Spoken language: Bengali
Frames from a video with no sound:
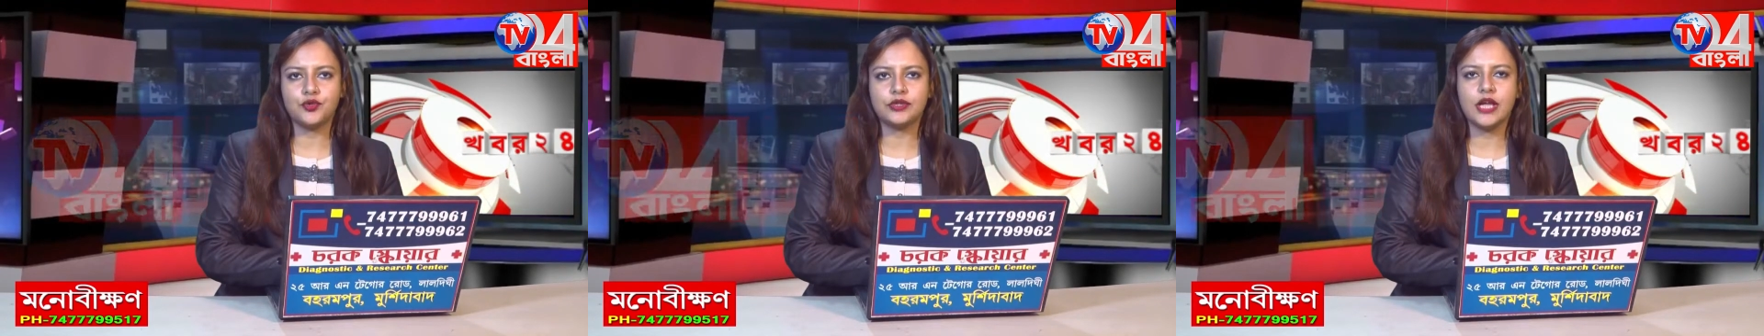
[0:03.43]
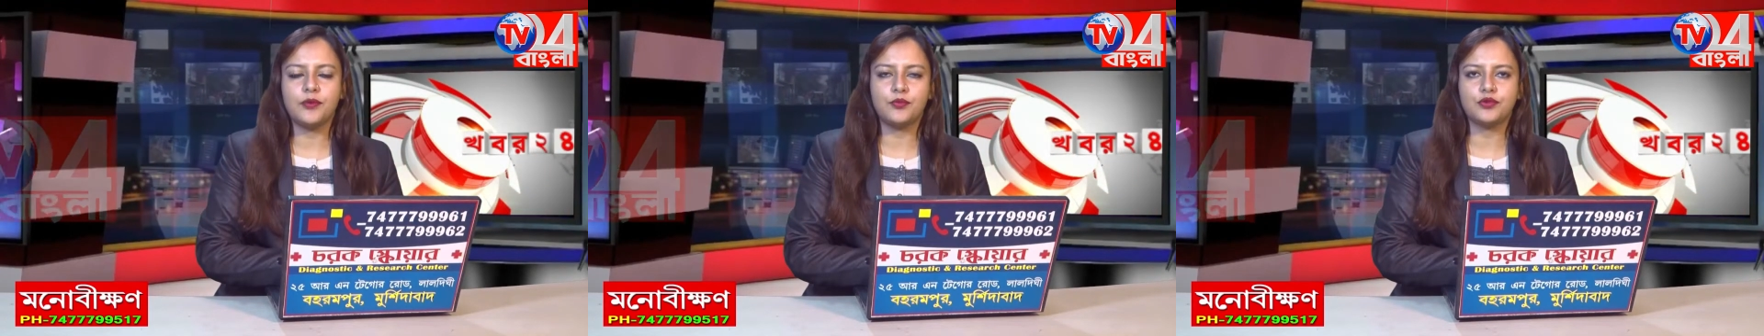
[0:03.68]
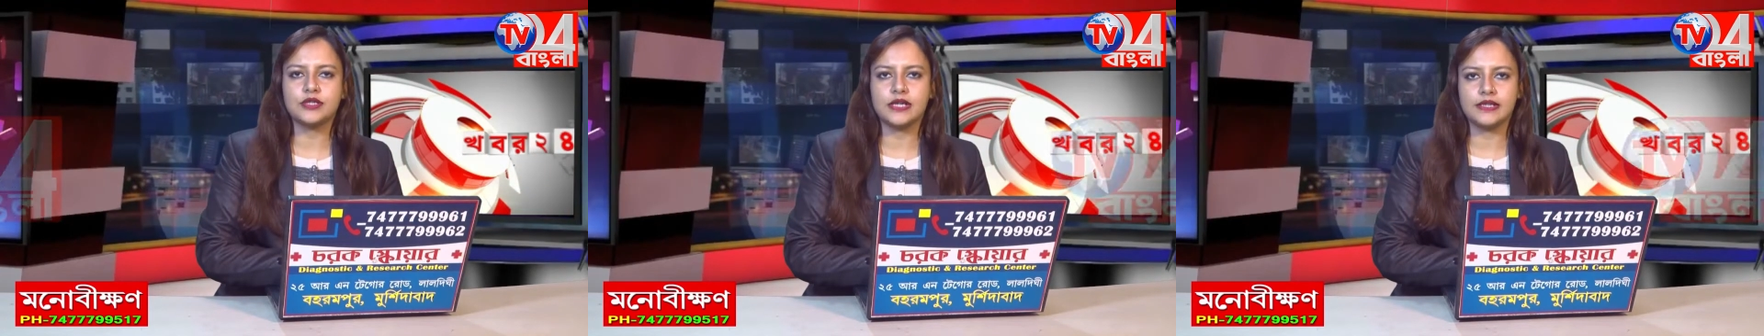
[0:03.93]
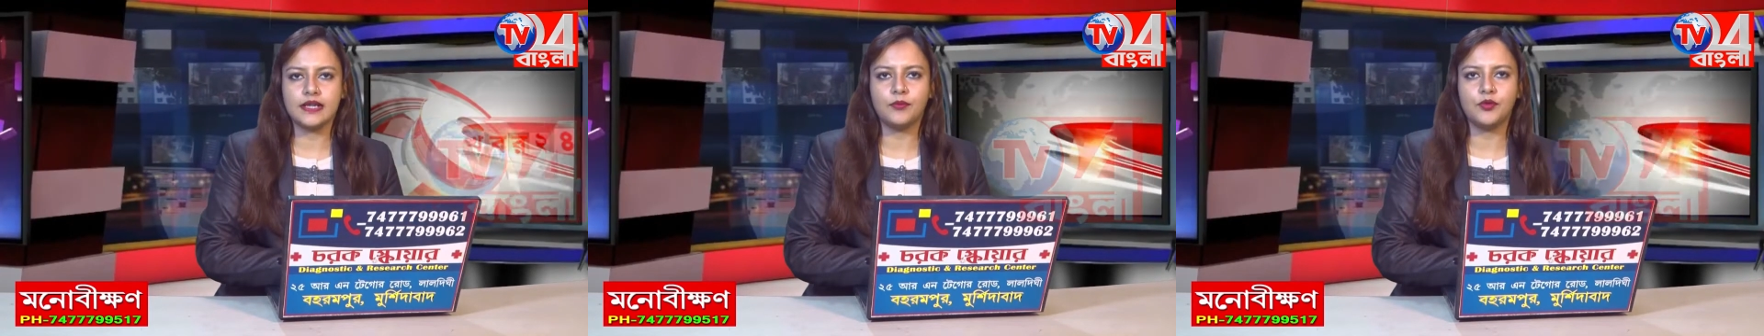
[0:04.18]
জোরদার
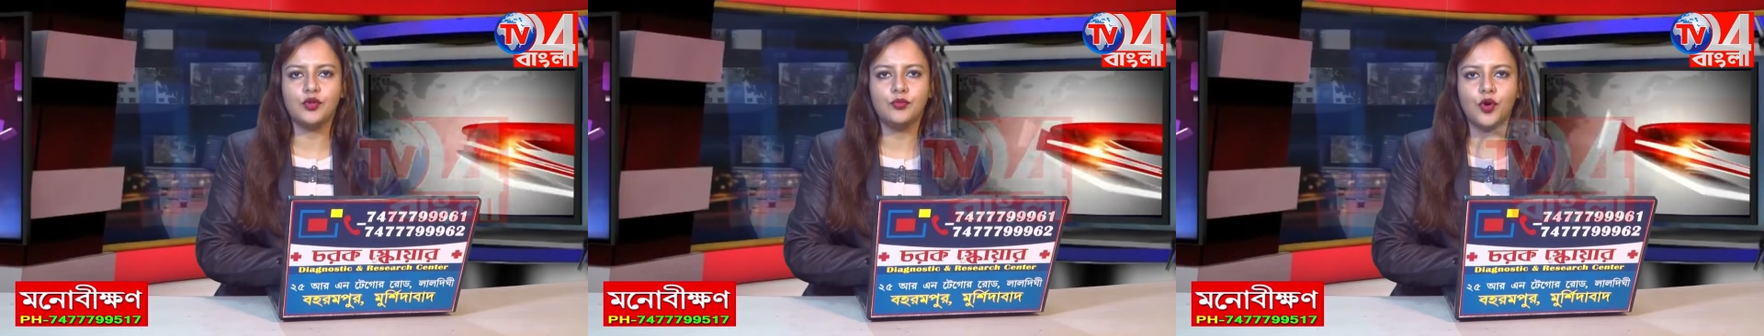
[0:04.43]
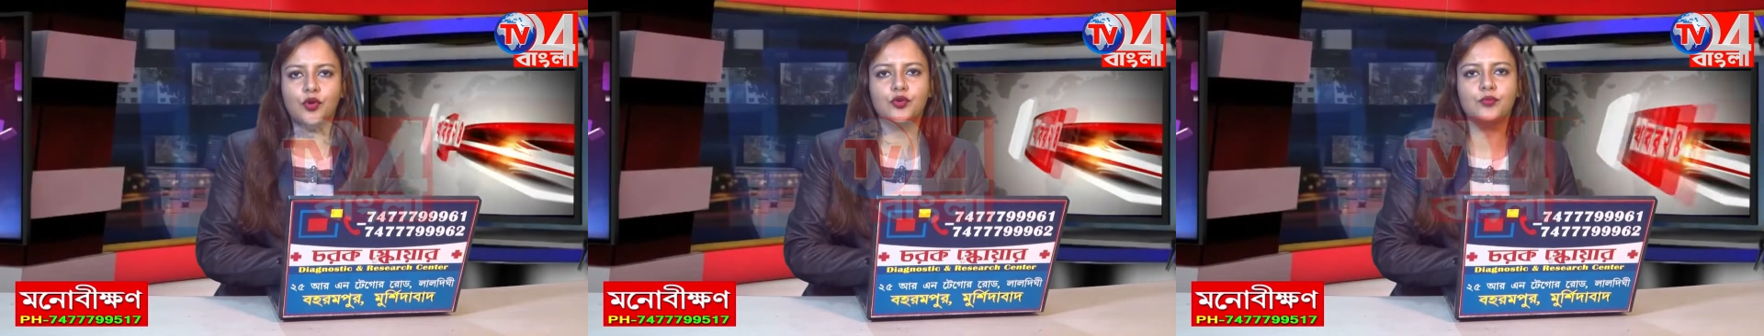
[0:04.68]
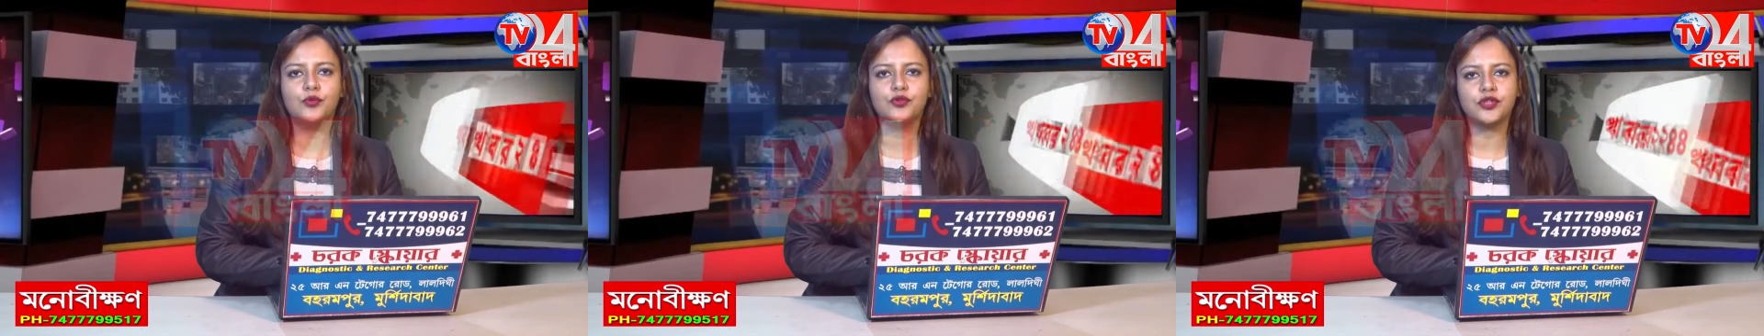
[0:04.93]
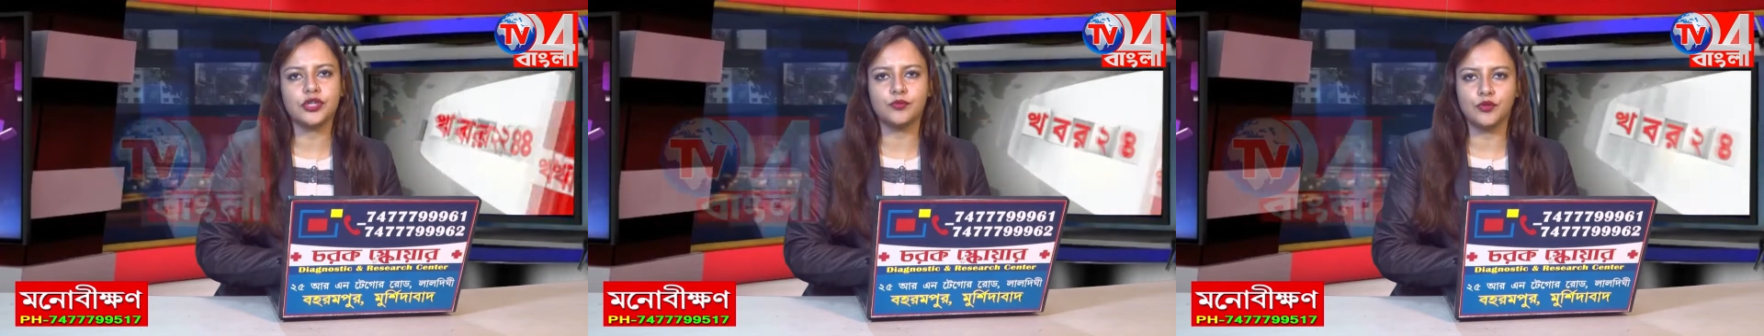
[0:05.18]
প্রচারে নামল
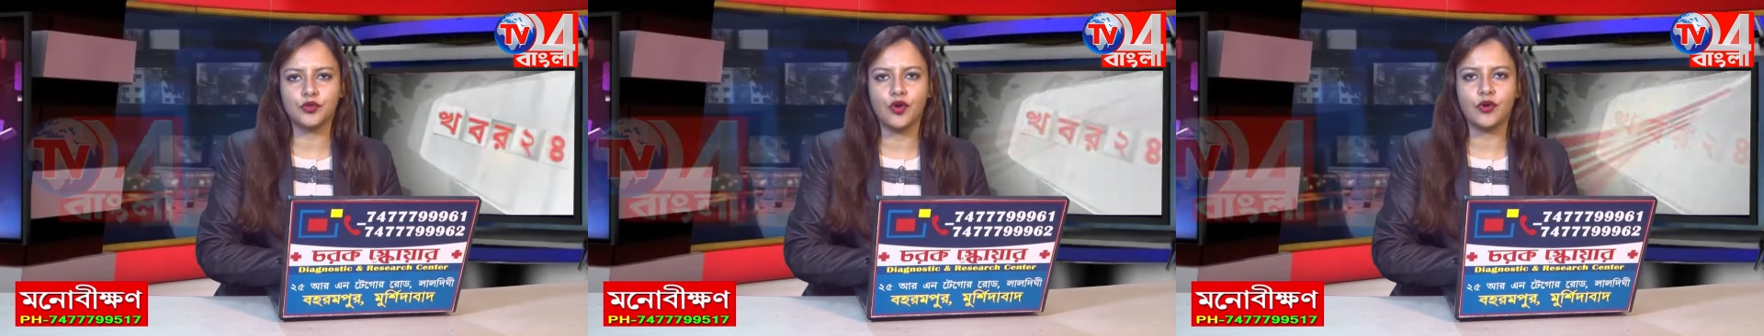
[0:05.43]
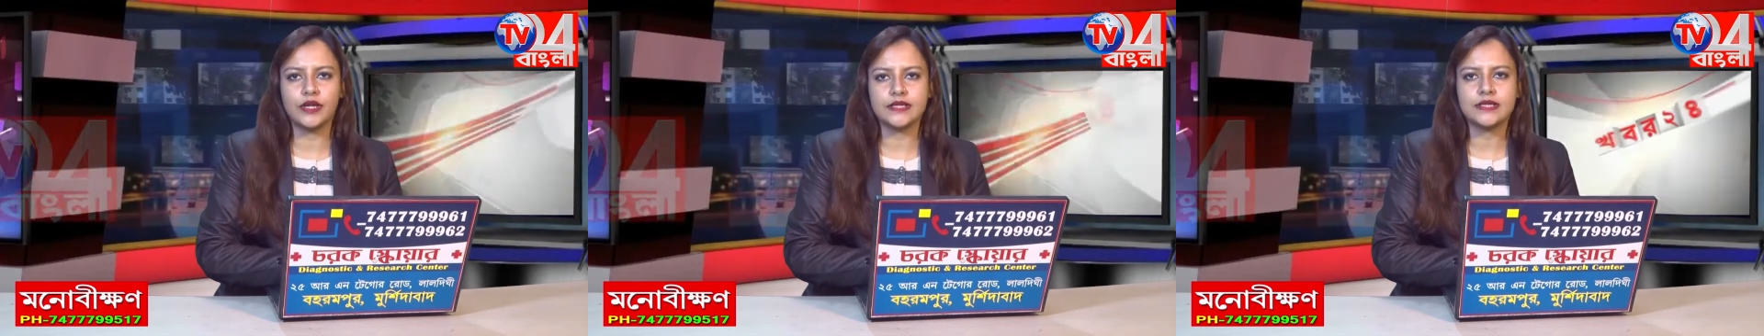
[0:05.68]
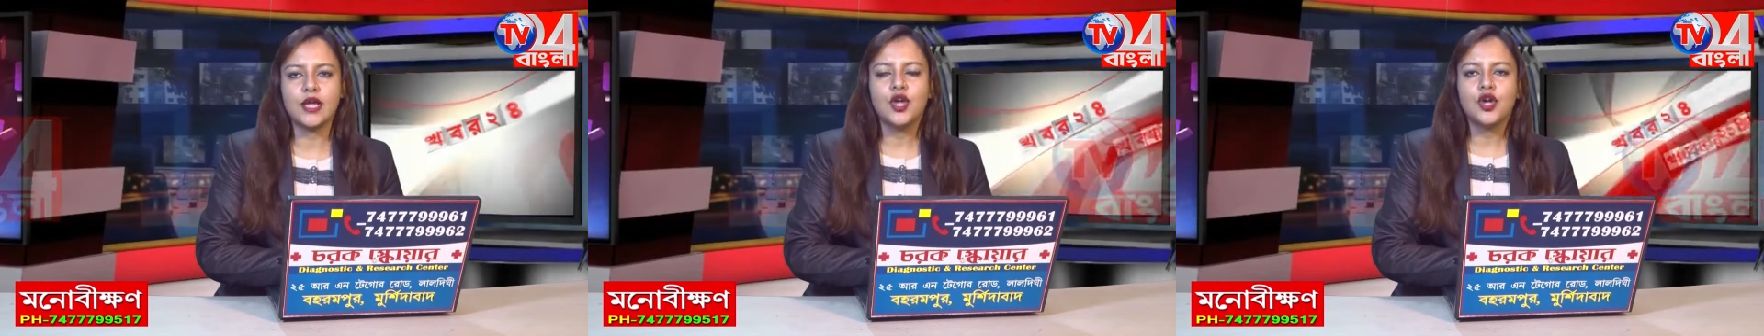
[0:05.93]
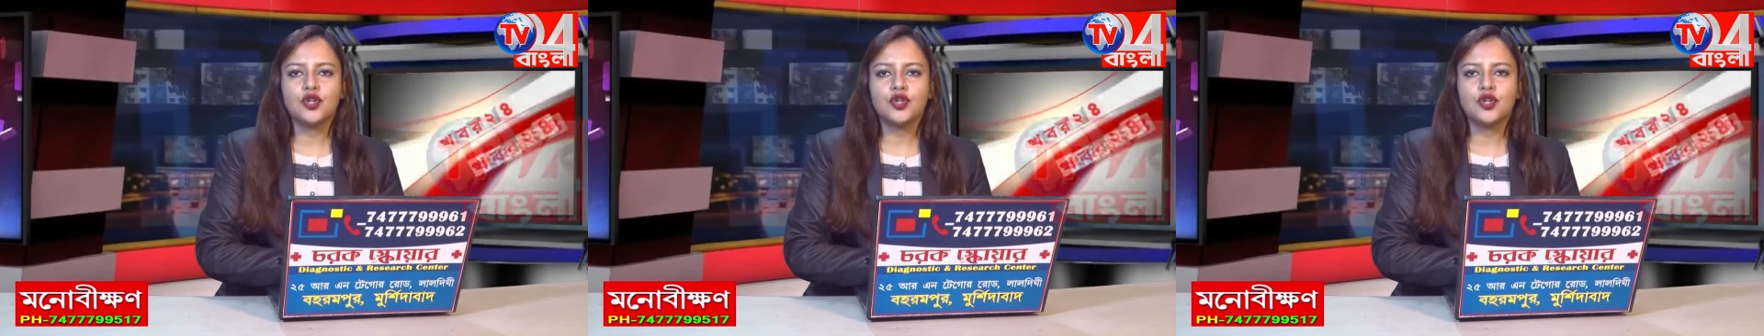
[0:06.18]
বহরমপুর তৃণমূল কংগ্রেস